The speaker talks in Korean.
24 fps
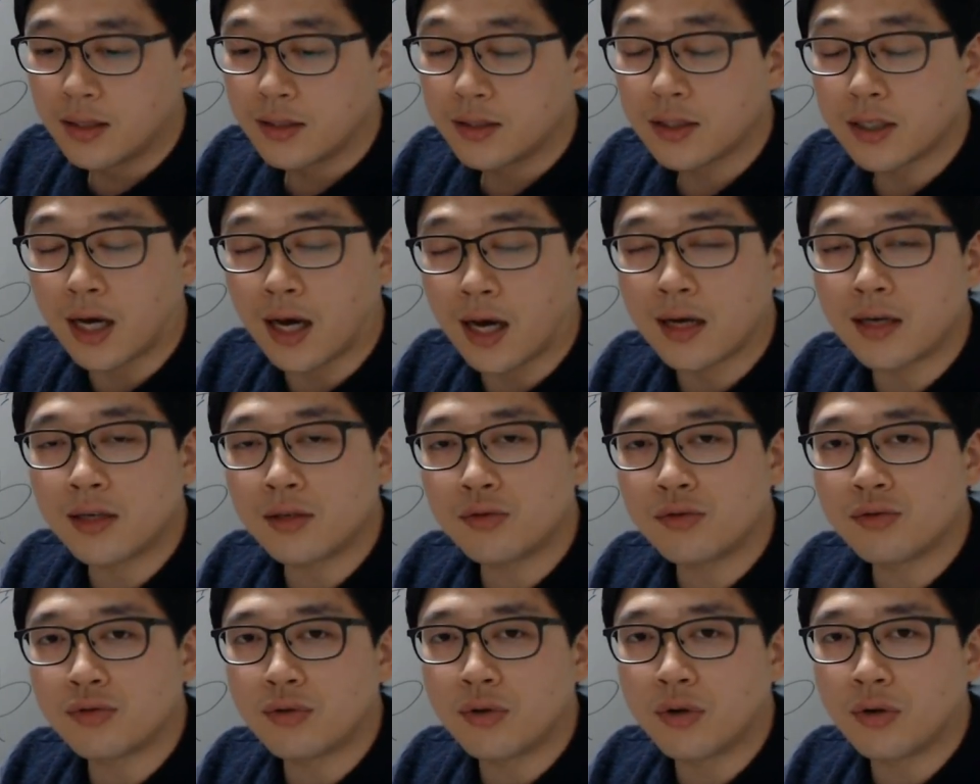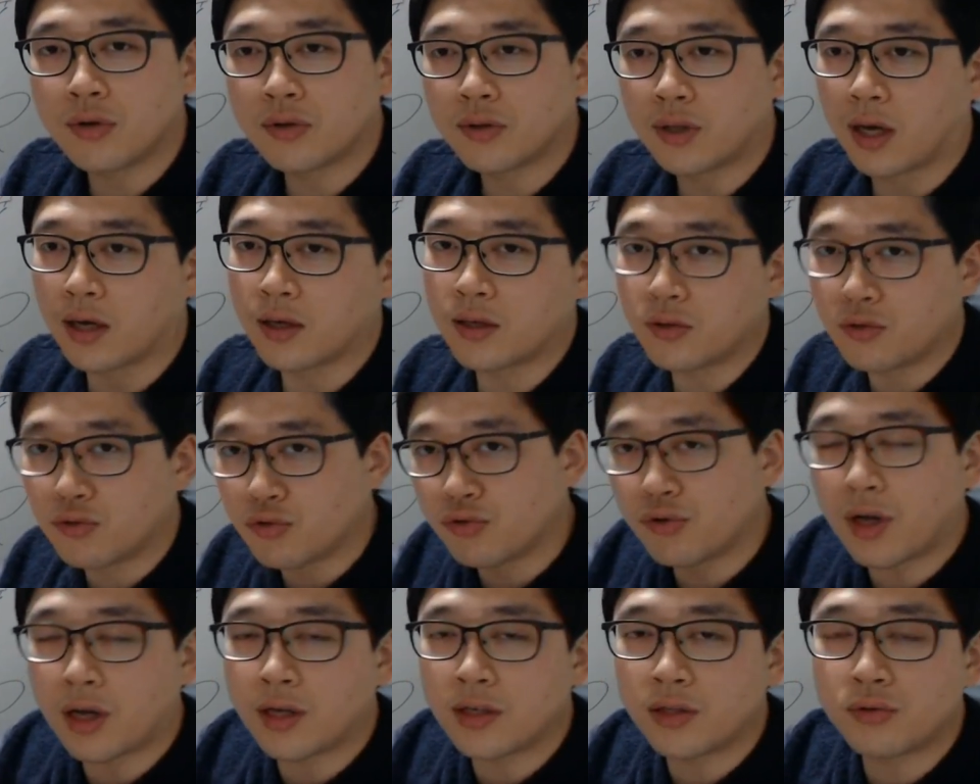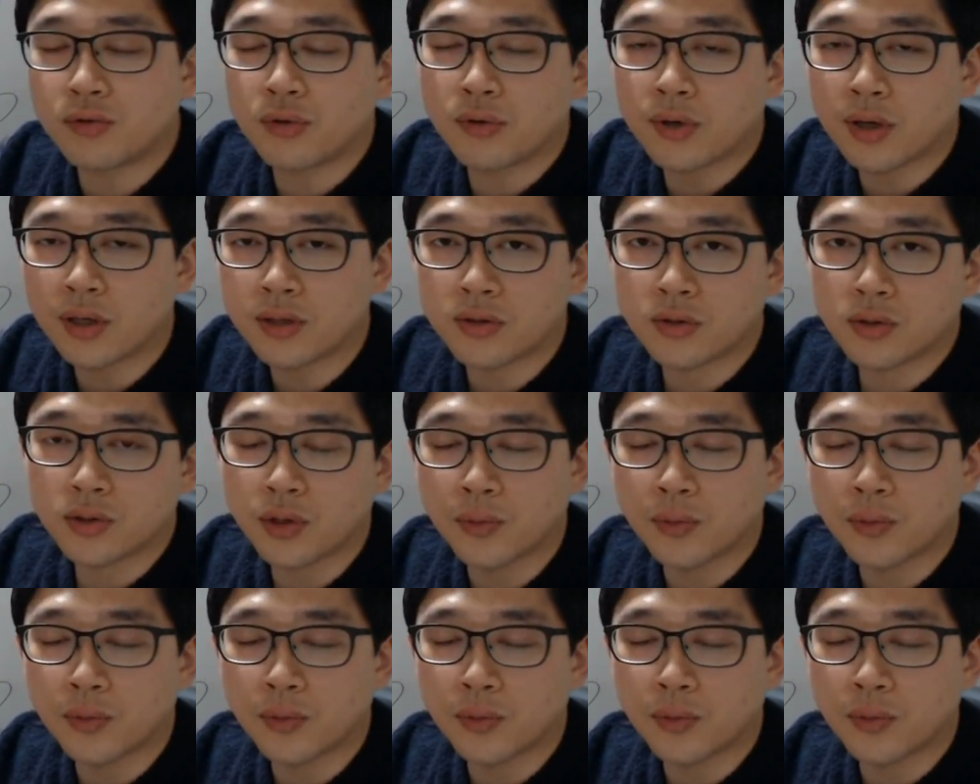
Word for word: 작을수록 당연히 순환이 좋겠죠.